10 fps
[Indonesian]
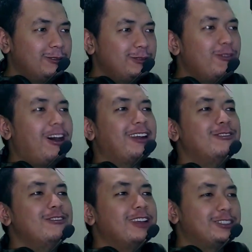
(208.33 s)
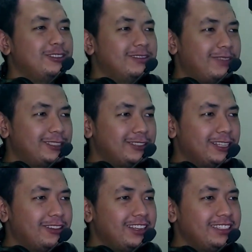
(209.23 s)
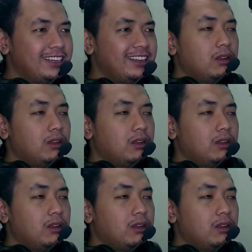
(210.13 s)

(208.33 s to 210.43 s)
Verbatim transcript: Waduh langsung masuk gitu aja.